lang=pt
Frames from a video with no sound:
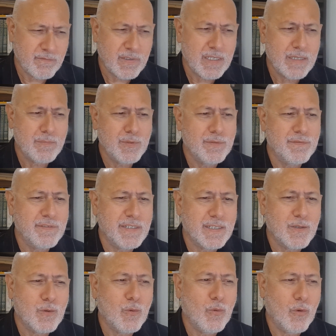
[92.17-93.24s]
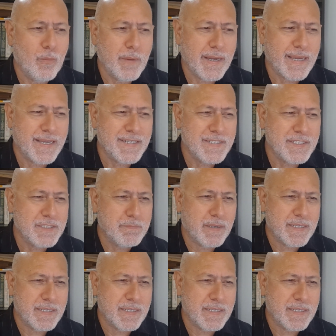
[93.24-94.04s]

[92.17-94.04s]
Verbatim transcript: Vamos ver como é que a gente